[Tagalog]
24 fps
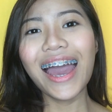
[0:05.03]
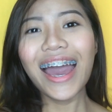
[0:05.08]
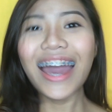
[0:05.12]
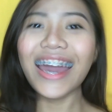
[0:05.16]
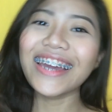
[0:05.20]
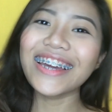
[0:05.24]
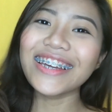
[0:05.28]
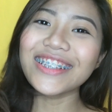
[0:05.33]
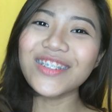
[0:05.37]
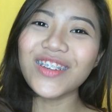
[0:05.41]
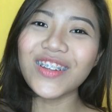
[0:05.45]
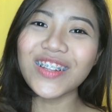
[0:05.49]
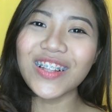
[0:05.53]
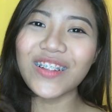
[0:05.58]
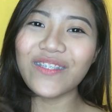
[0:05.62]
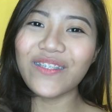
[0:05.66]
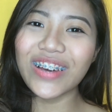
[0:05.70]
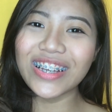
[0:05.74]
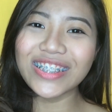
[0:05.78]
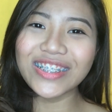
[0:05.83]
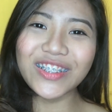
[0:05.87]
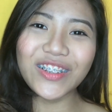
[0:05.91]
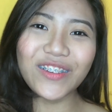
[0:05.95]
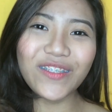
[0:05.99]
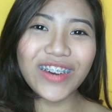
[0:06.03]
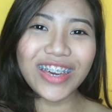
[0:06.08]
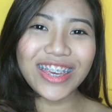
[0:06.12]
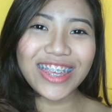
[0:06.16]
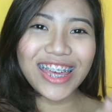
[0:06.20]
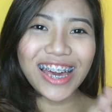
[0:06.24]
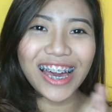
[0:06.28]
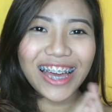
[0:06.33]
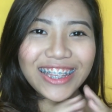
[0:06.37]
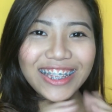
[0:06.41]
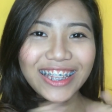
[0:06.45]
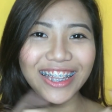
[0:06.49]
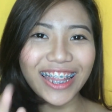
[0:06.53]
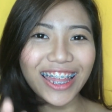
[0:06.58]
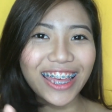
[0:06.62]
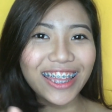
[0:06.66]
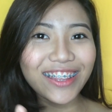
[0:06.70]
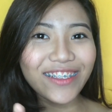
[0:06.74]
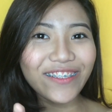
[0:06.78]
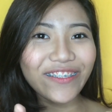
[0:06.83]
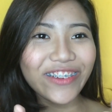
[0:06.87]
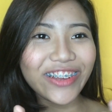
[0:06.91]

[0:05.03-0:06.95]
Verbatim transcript: Hi guys! Welcome back to my channel and